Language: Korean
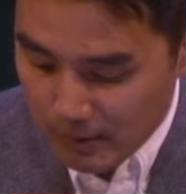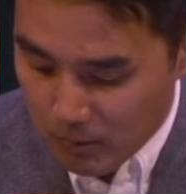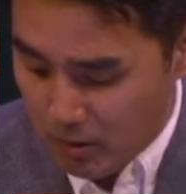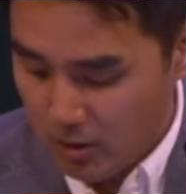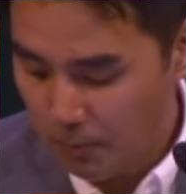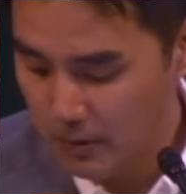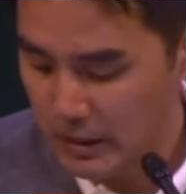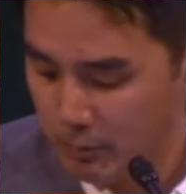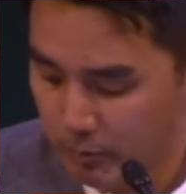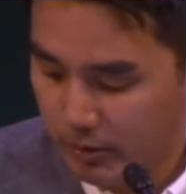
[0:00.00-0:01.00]
먼저 첫
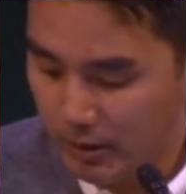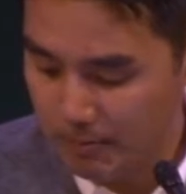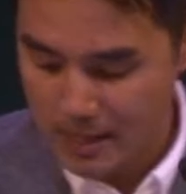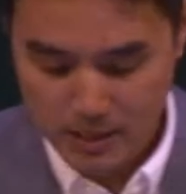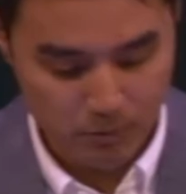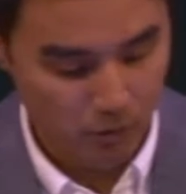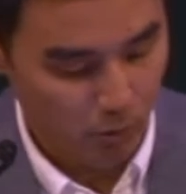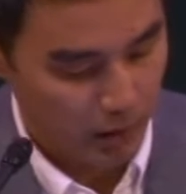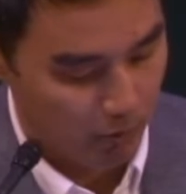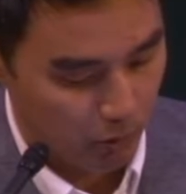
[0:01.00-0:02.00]
번째 부분을 말씀을
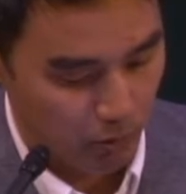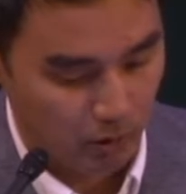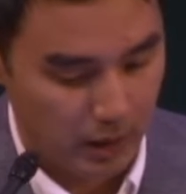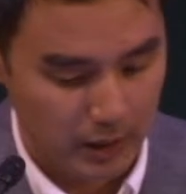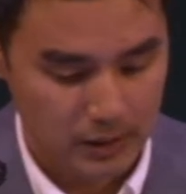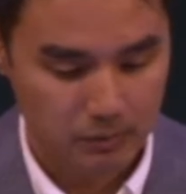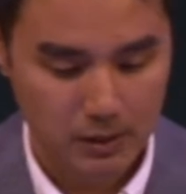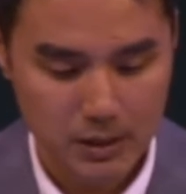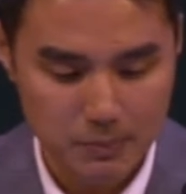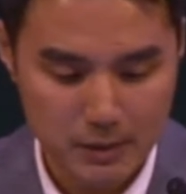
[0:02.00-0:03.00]
통해 보도록 하겠습니다.
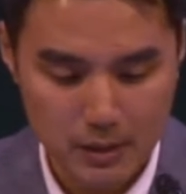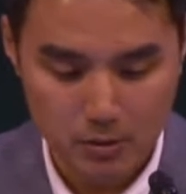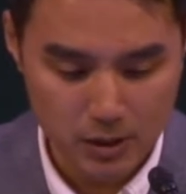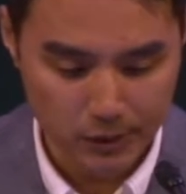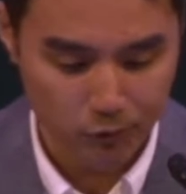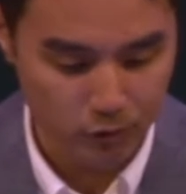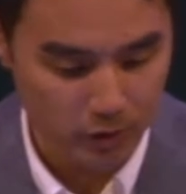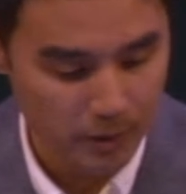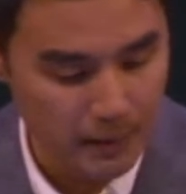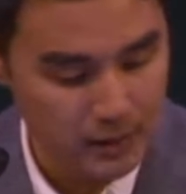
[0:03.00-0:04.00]
14절
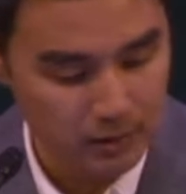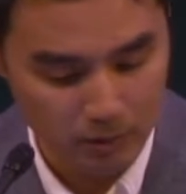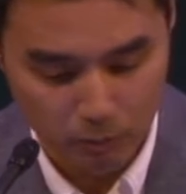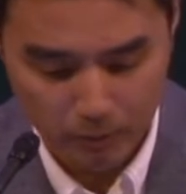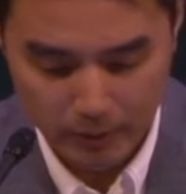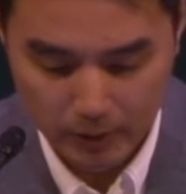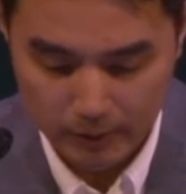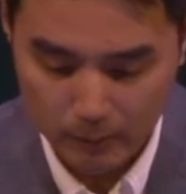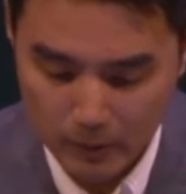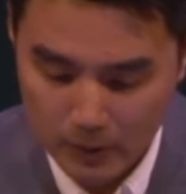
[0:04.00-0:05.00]
19절의 말씀을
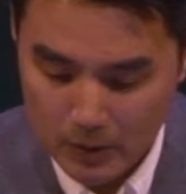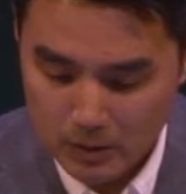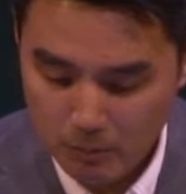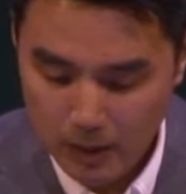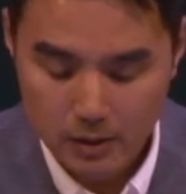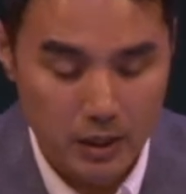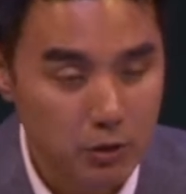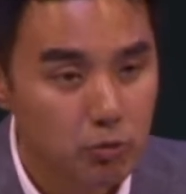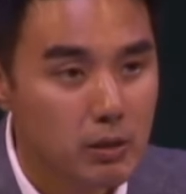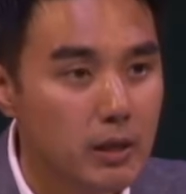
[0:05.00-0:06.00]
보면은 정말
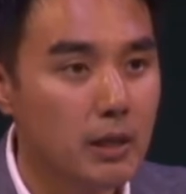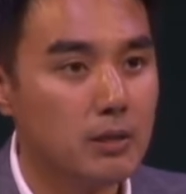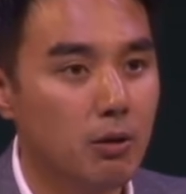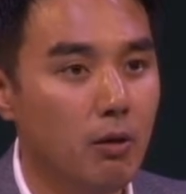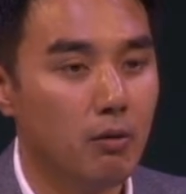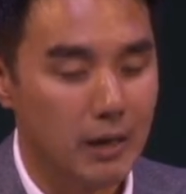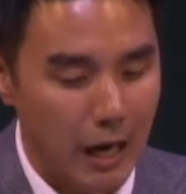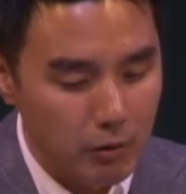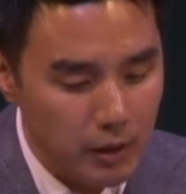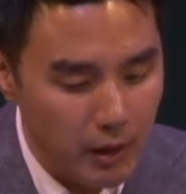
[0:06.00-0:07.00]
예수님께서
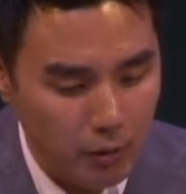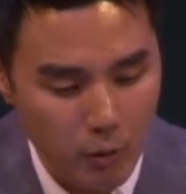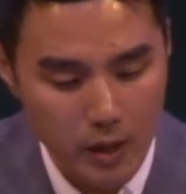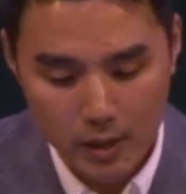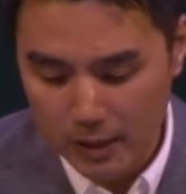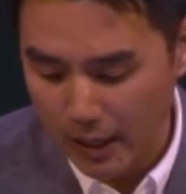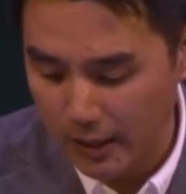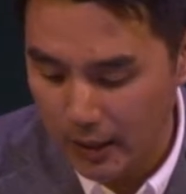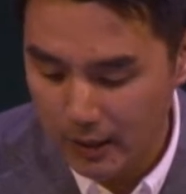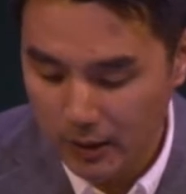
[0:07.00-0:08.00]
라우디게 교회에
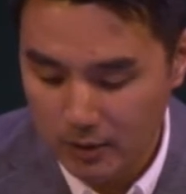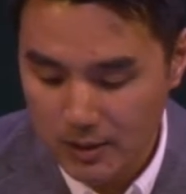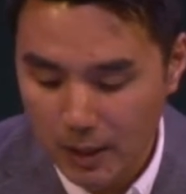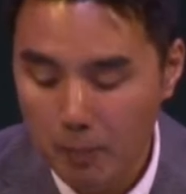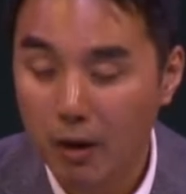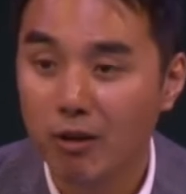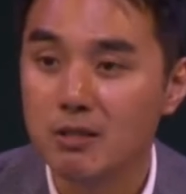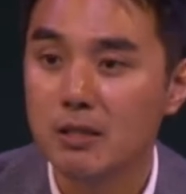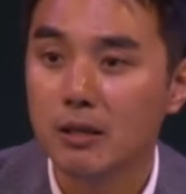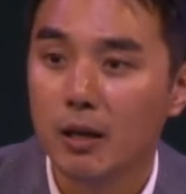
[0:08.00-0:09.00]
얘기하는 책망과
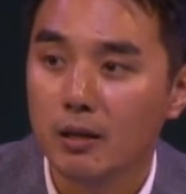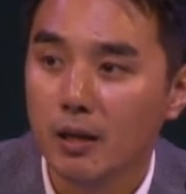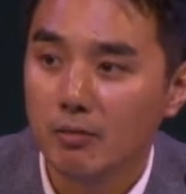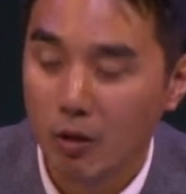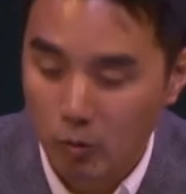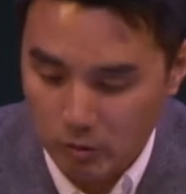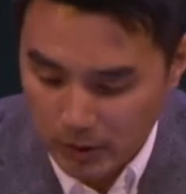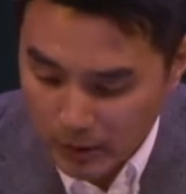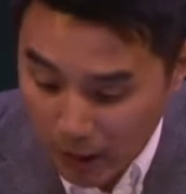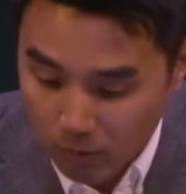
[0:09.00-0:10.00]
징계에 대한
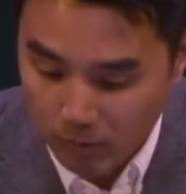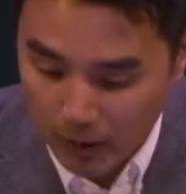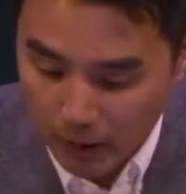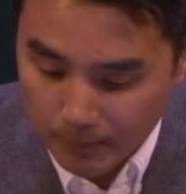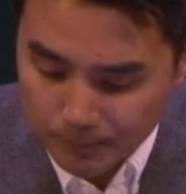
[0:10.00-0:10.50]
내용들이 나옵니다.